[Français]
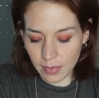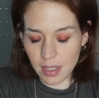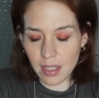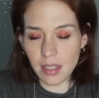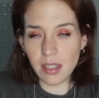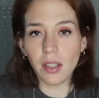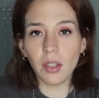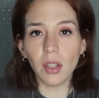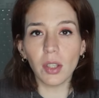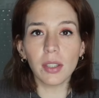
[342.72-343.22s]

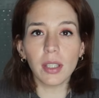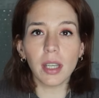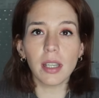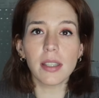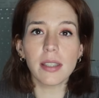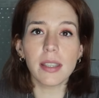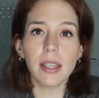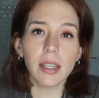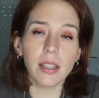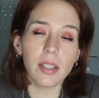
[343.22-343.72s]

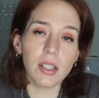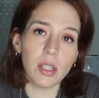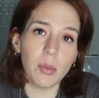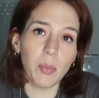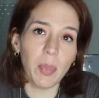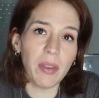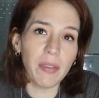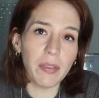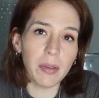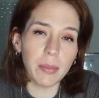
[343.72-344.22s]
17h35, j'ai
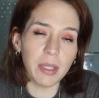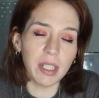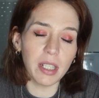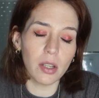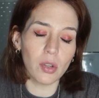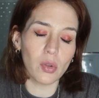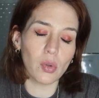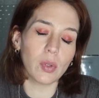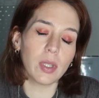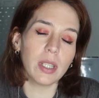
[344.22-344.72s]
pas filmé de
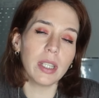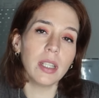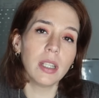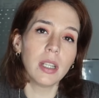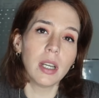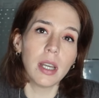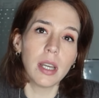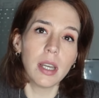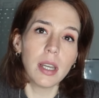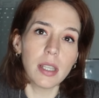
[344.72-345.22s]
la journée.
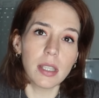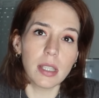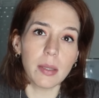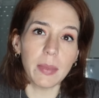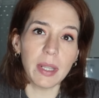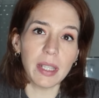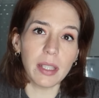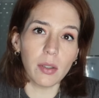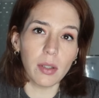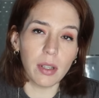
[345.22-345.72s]
Ce
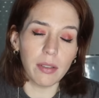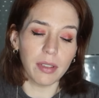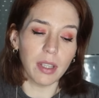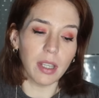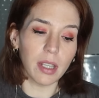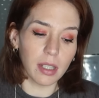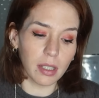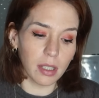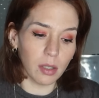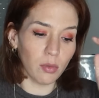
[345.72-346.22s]
matin on avait
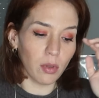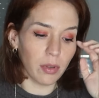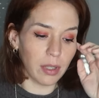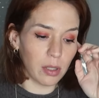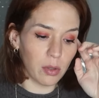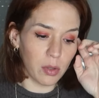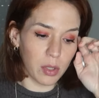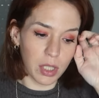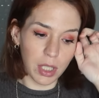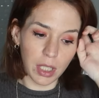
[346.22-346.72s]
un rendez-vous
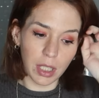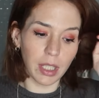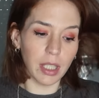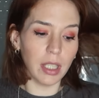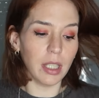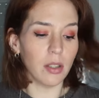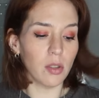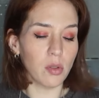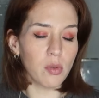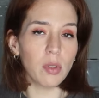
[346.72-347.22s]
avec le
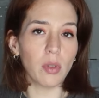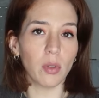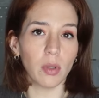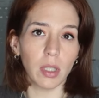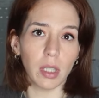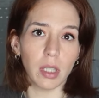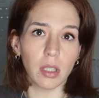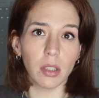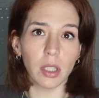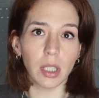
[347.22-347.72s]
chéri, ensuite on
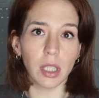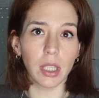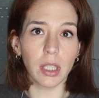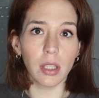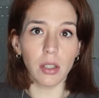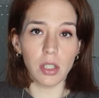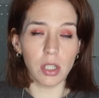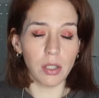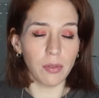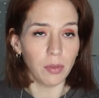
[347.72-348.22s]
est
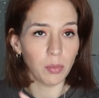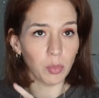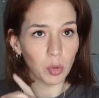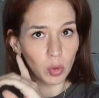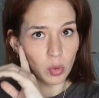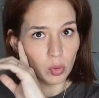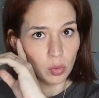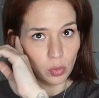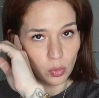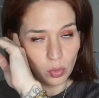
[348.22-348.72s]
rentré, j'ai fait mon
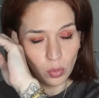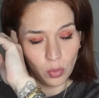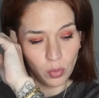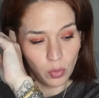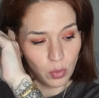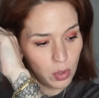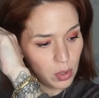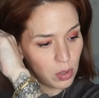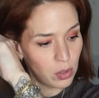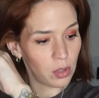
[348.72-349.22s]
retour de
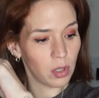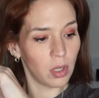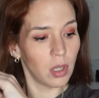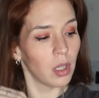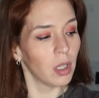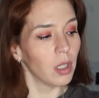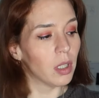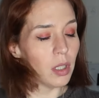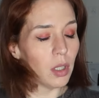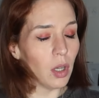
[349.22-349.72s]
course.
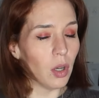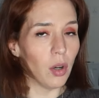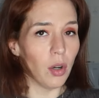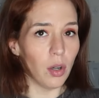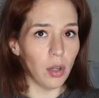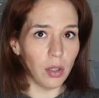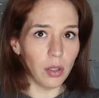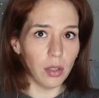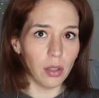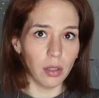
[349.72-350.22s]

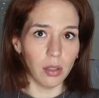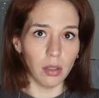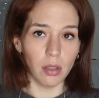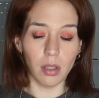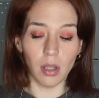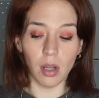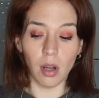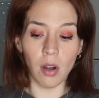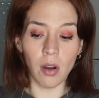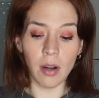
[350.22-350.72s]

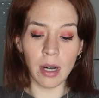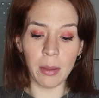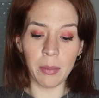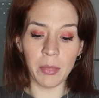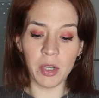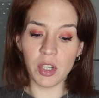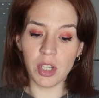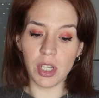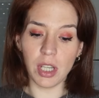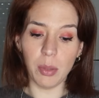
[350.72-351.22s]
On a
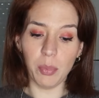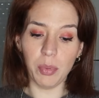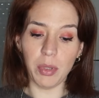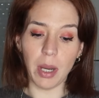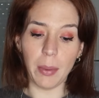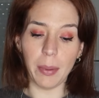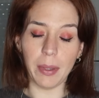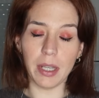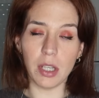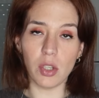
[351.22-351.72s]
mangé,
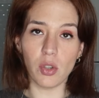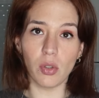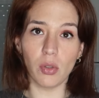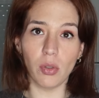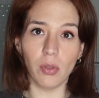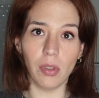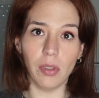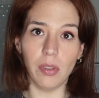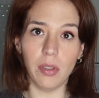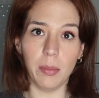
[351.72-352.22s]
puis après je
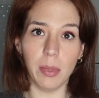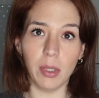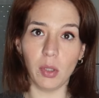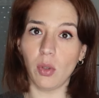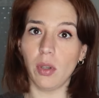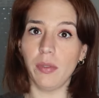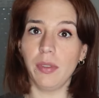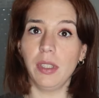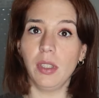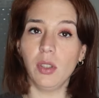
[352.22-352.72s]
devais filmer
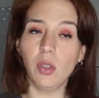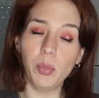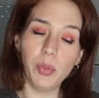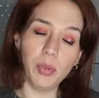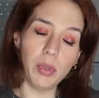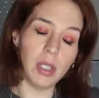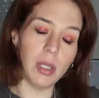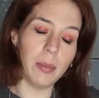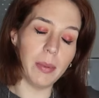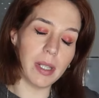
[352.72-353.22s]
trois vidéos,
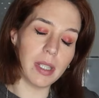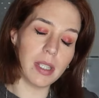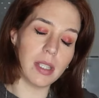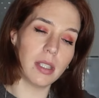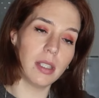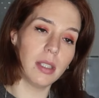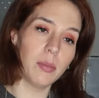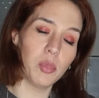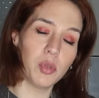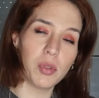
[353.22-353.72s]
puis il est
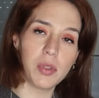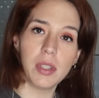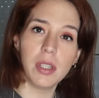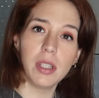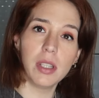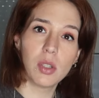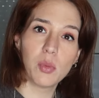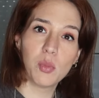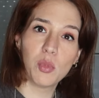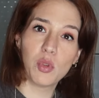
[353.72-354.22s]
parti bosser
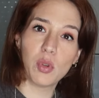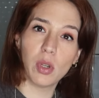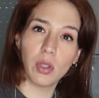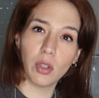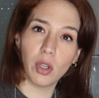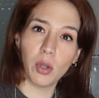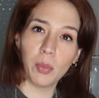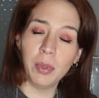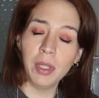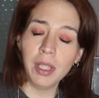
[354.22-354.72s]
et je me suis
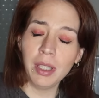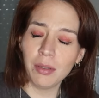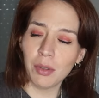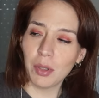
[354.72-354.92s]
endormie